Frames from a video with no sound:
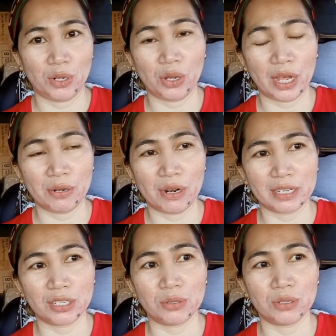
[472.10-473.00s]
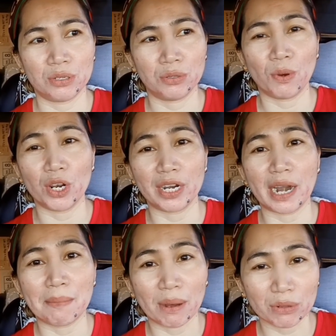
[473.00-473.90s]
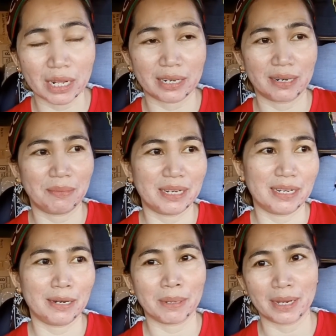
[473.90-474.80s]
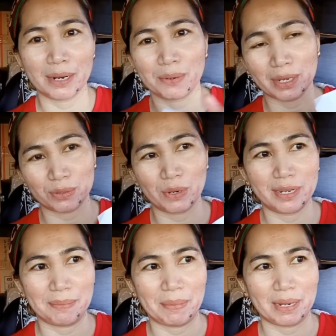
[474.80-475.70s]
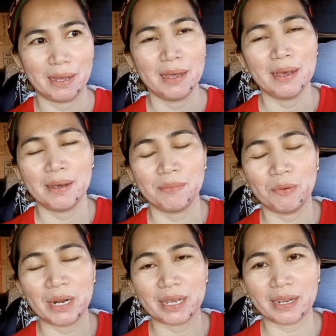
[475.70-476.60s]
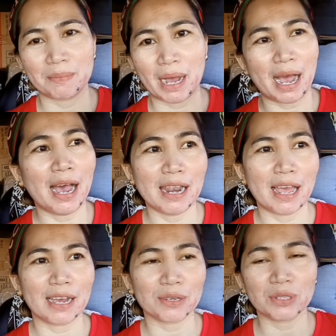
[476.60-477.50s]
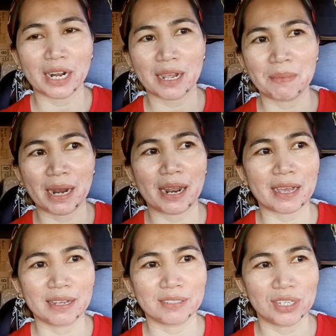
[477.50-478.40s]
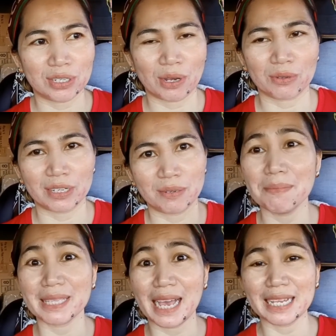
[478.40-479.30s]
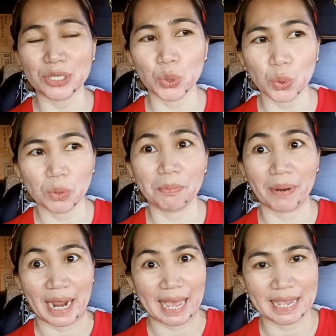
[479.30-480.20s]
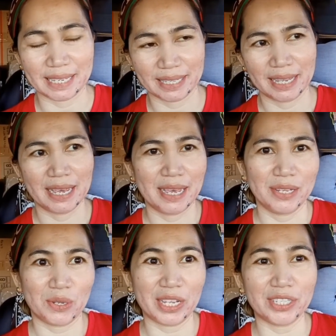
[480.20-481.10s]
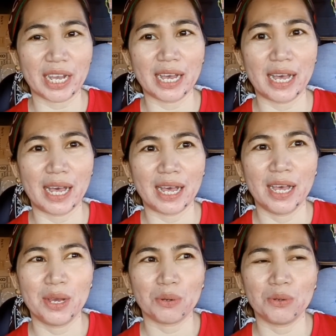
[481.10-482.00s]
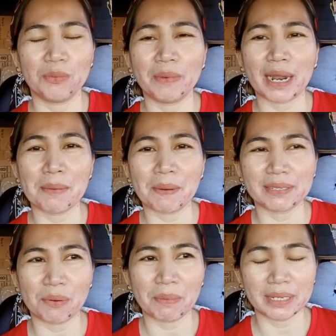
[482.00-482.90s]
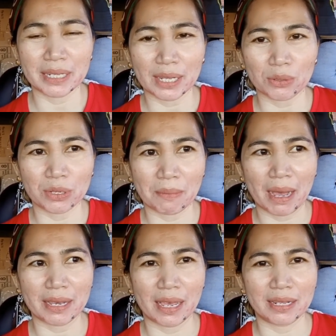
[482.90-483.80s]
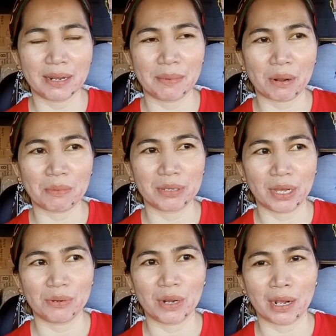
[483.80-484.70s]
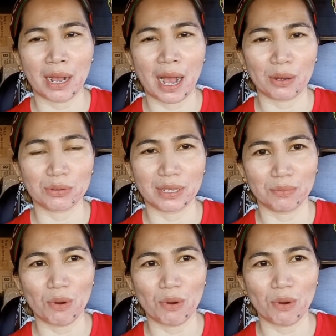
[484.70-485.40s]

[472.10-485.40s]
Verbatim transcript: ano lang, smaller amount lang naman, hindi naman ganun katulad ng pag bumili ka ng mga alak, yun talaga malalaki ang discount kasi mataas yung price. At saka, maraming pasang pasita doon sa bahay kaya hindi ka naman masyado naghahakot ng